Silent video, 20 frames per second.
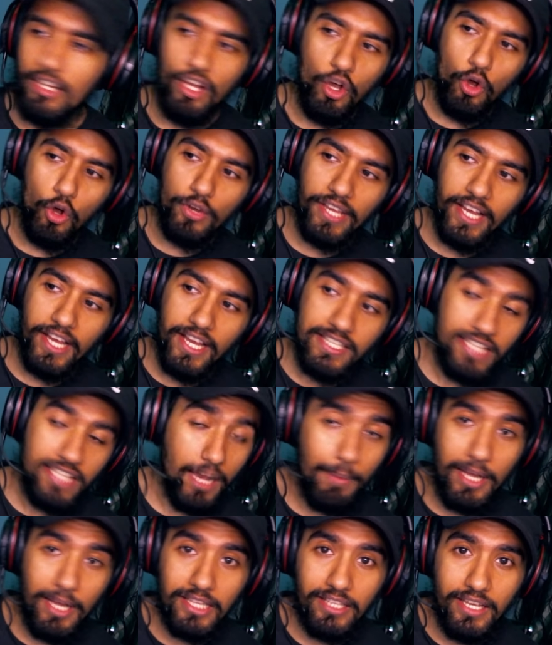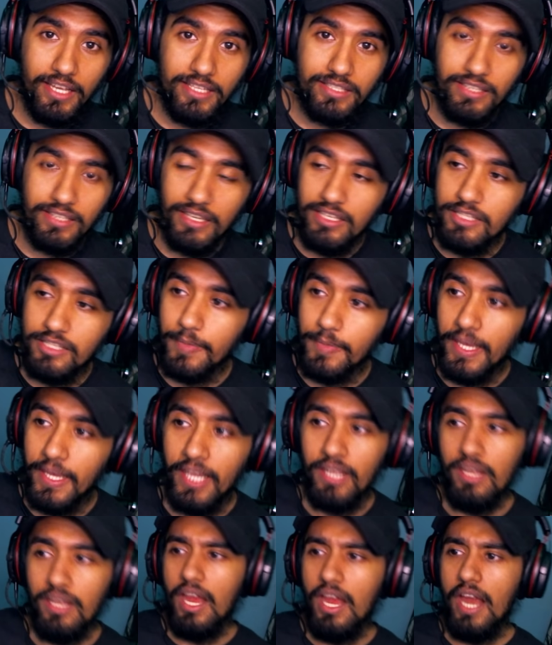ओके गाइज अब आते हैं स्किल्स पे
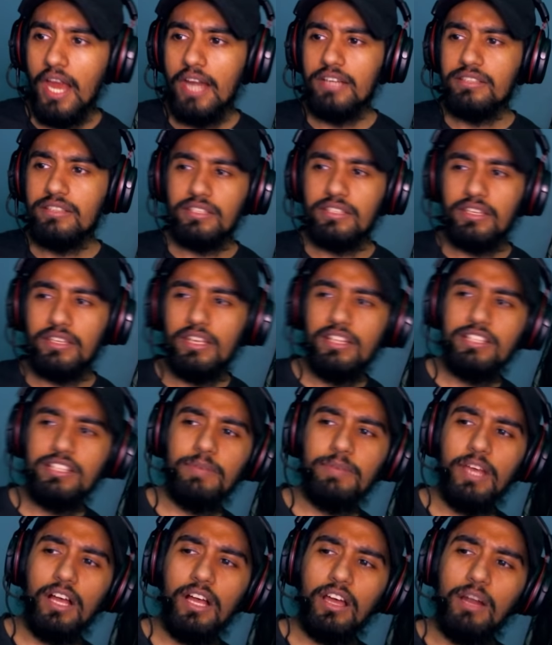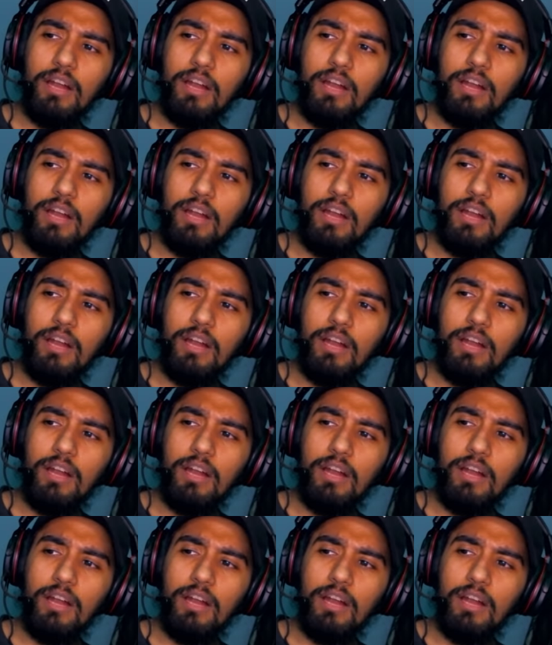एंड स्किल्स में अगर हम